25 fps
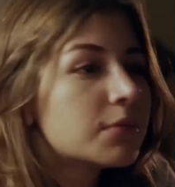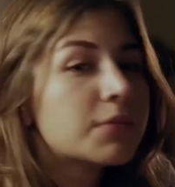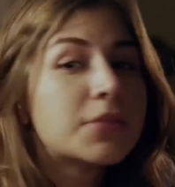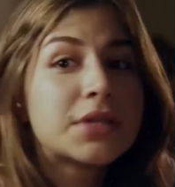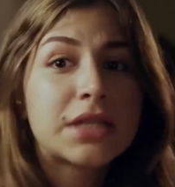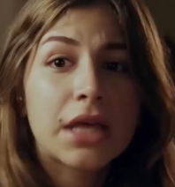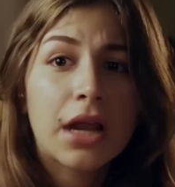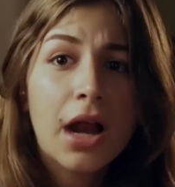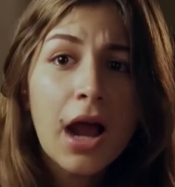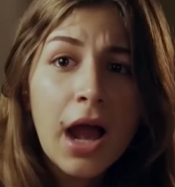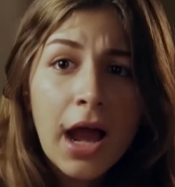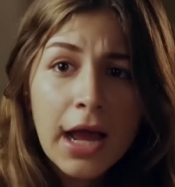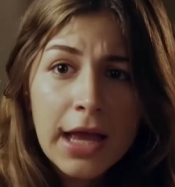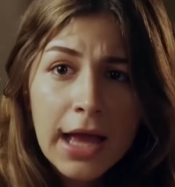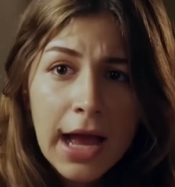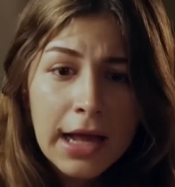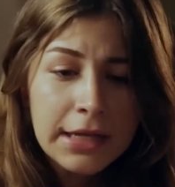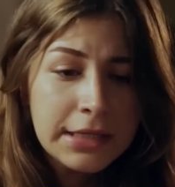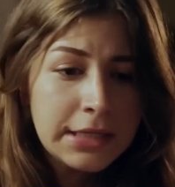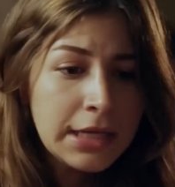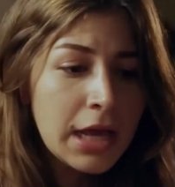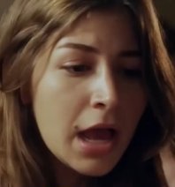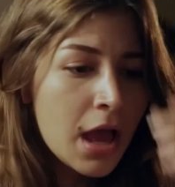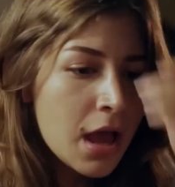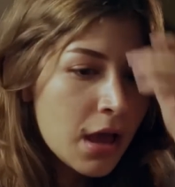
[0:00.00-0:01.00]
بصراحه
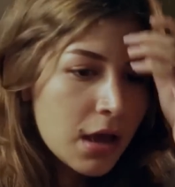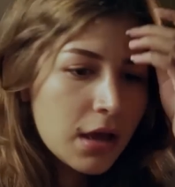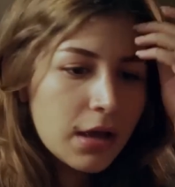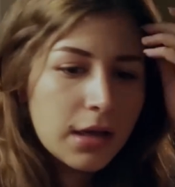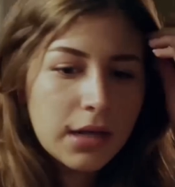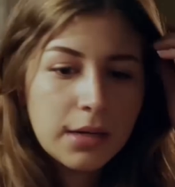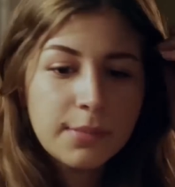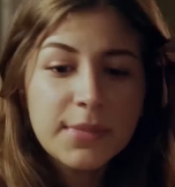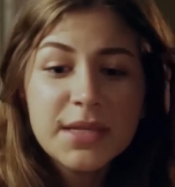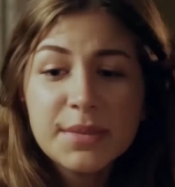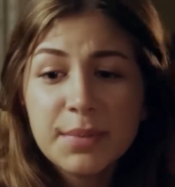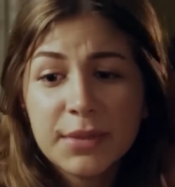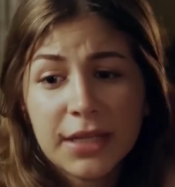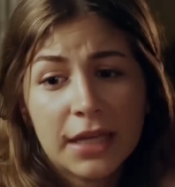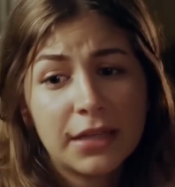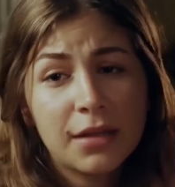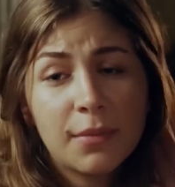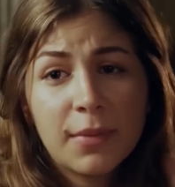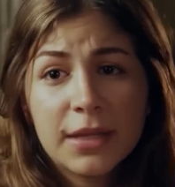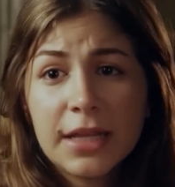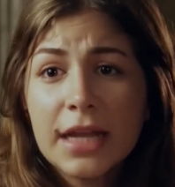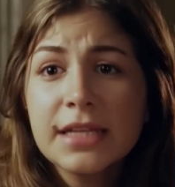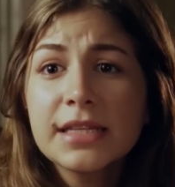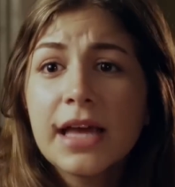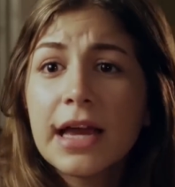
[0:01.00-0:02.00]
يعني الميس بتاعه
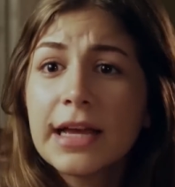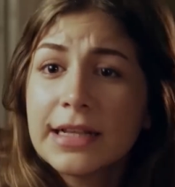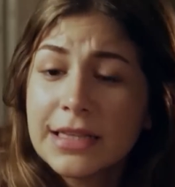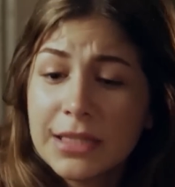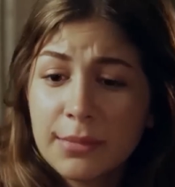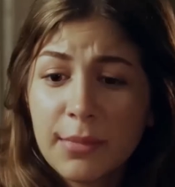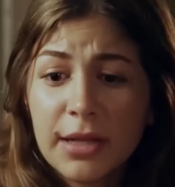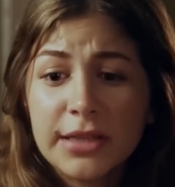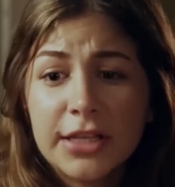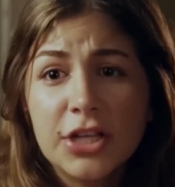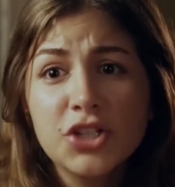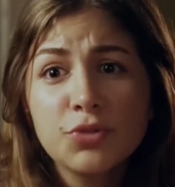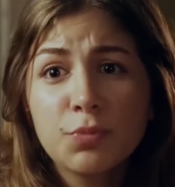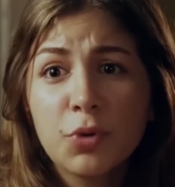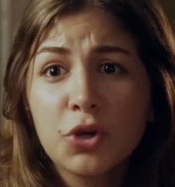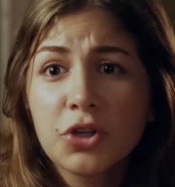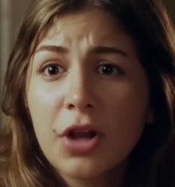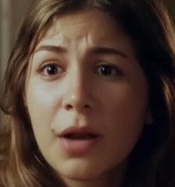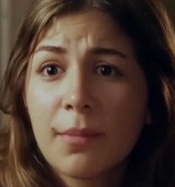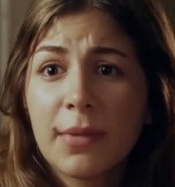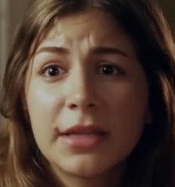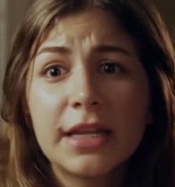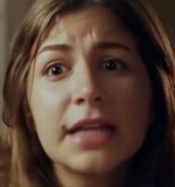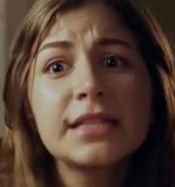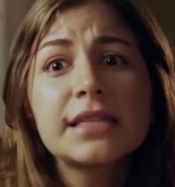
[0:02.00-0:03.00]
المدرسه قالت لي ما تجيش
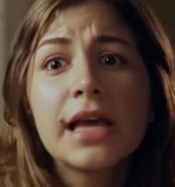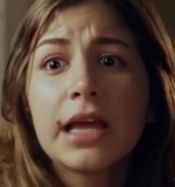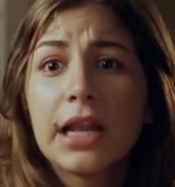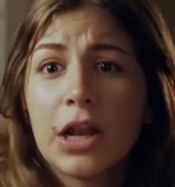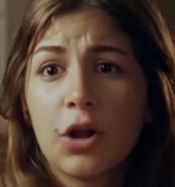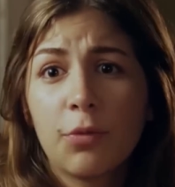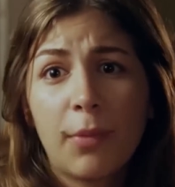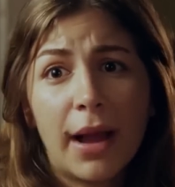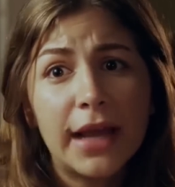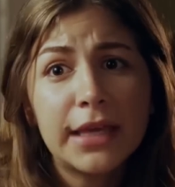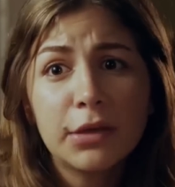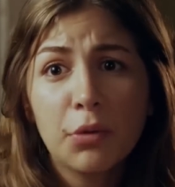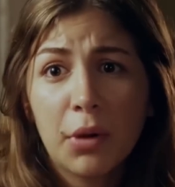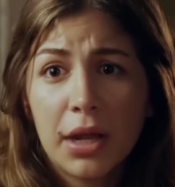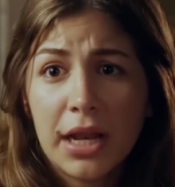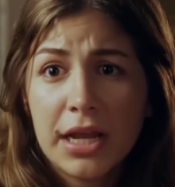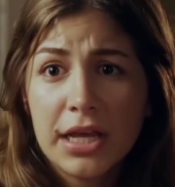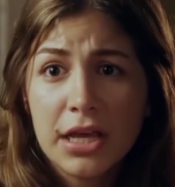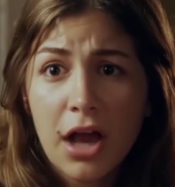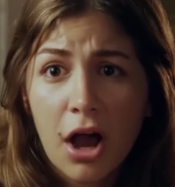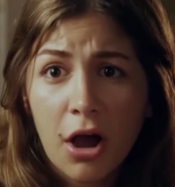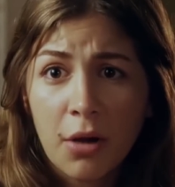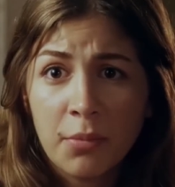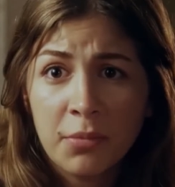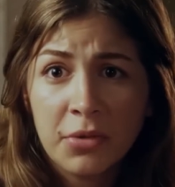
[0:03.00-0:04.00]
بكره المدرسه الا ومعاكي
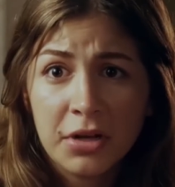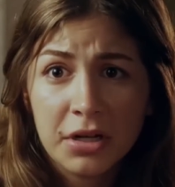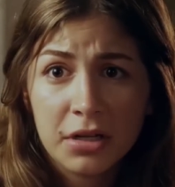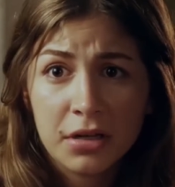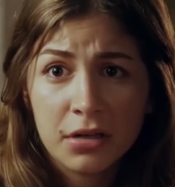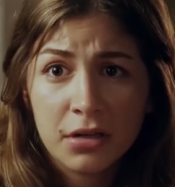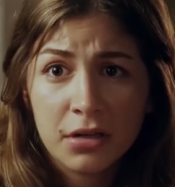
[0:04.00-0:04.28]
ولي امرك